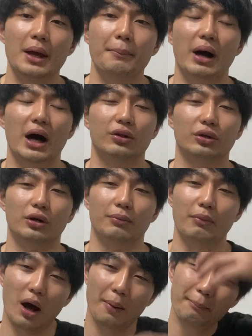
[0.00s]
まあ、あのー、
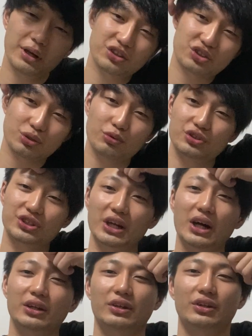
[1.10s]
まあ、あんまり注目してな
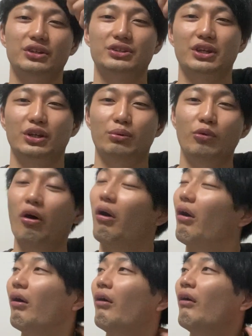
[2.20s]
かったんですけども、